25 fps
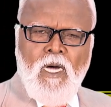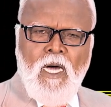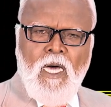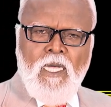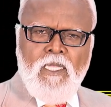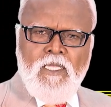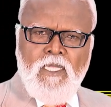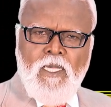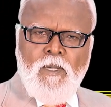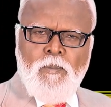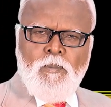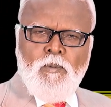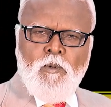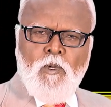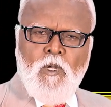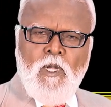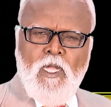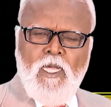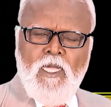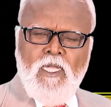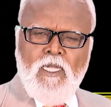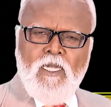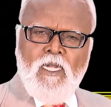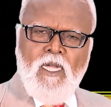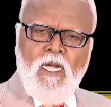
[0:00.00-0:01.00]
அதே போல்
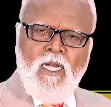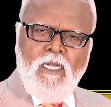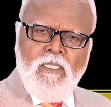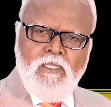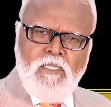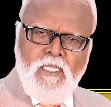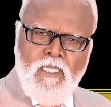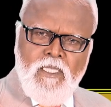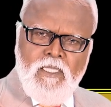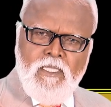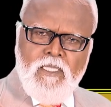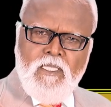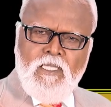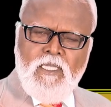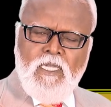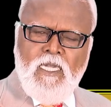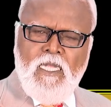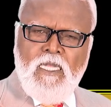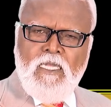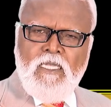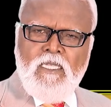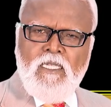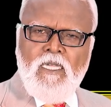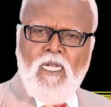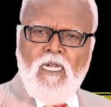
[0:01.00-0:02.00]
ராஜா
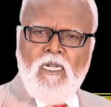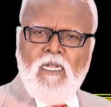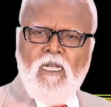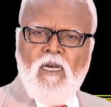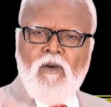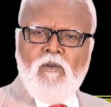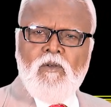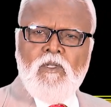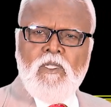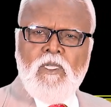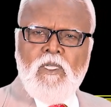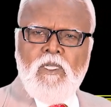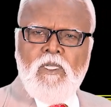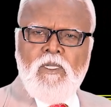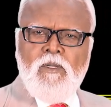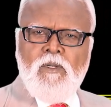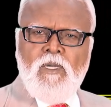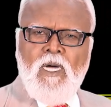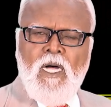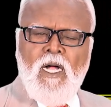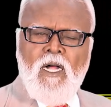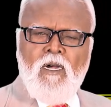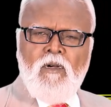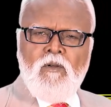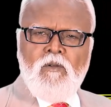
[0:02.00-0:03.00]
இருக்கிறாரு ஆனால் அவருக்கு
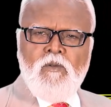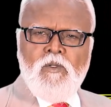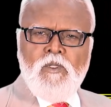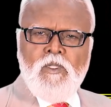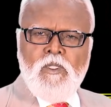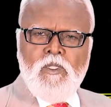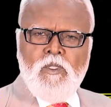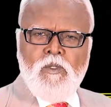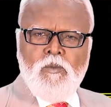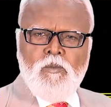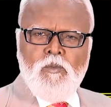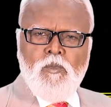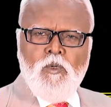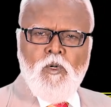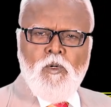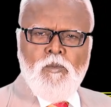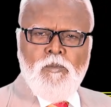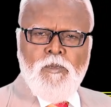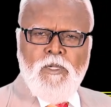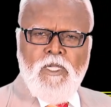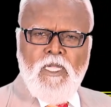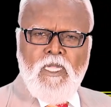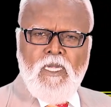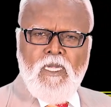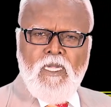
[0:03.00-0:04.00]
ஆளுவதற்கு
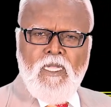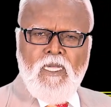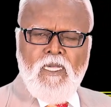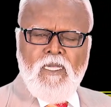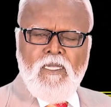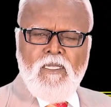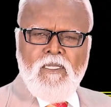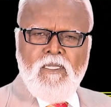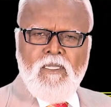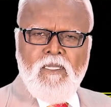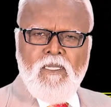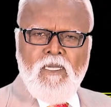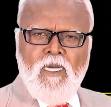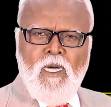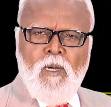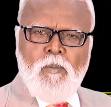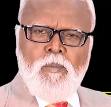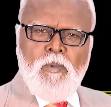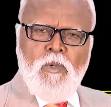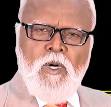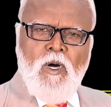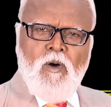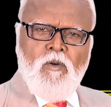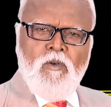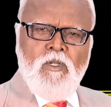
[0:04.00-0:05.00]
பூமி இல்லை
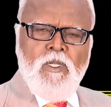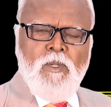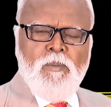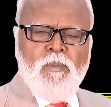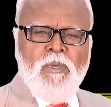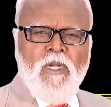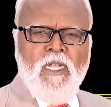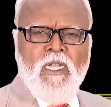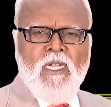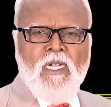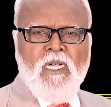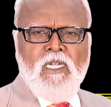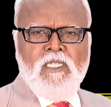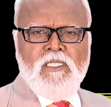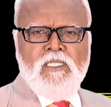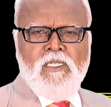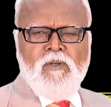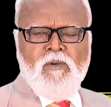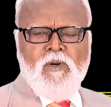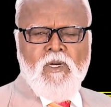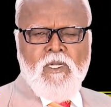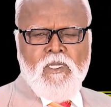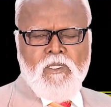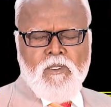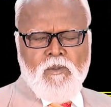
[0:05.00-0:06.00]
அப்போ அவர் எப்படி
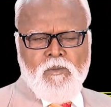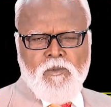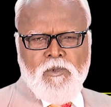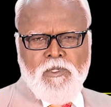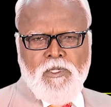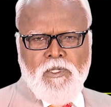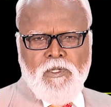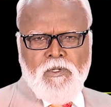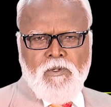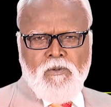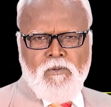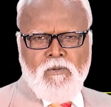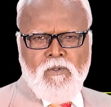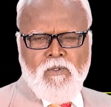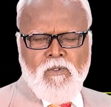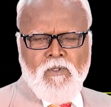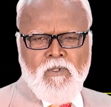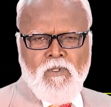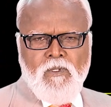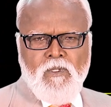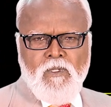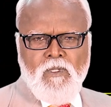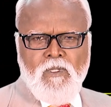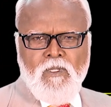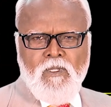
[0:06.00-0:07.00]
ராஜாவாக இருக்க முடியும்
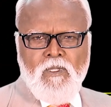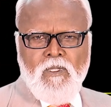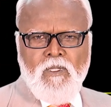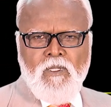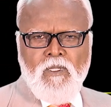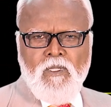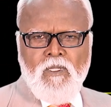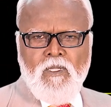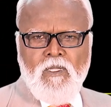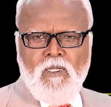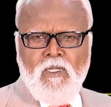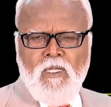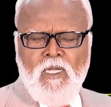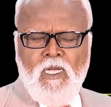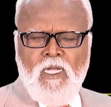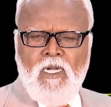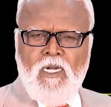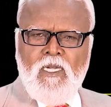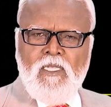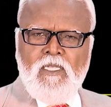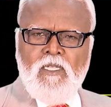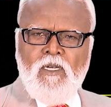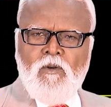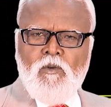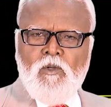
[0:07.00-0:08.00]

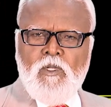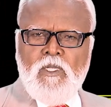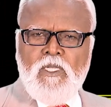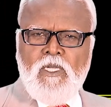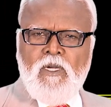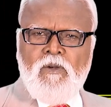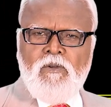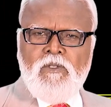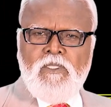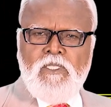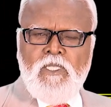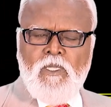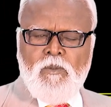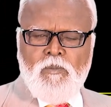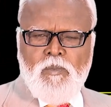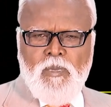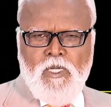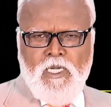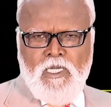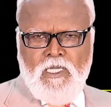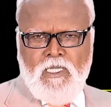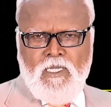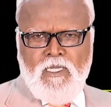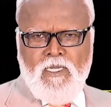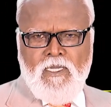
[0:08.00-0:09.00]
அதனால தான் ஒரு கவிஞன்
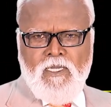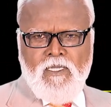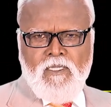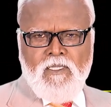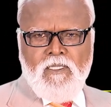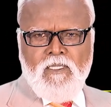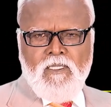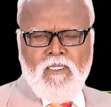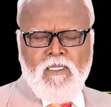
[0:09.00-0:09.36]
பாடினான்